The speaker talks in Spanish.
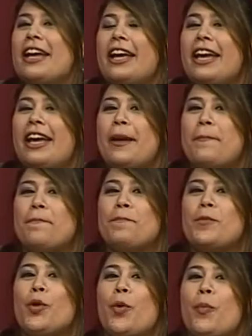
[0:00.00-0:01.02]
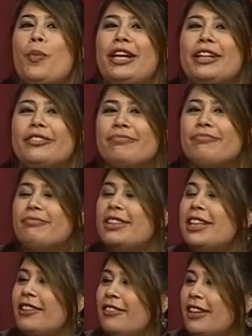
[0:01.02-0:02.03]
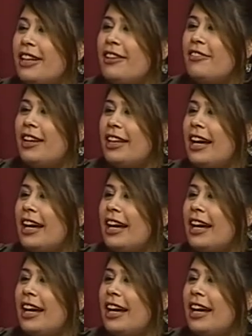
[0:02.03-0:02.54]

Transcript: eh, cumplir? ¿Qué, te, le falta